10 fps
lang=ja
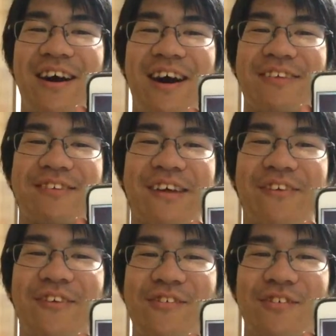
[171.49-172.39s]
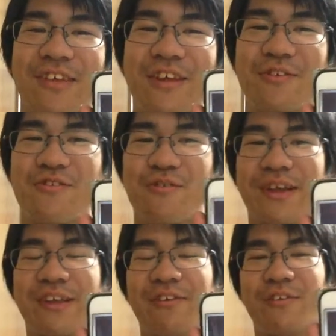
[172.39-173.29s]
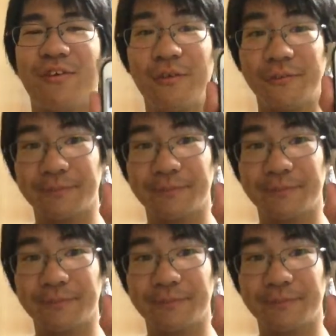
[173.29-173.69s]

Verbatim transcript: あとあの、女性 YouTuber で言うと、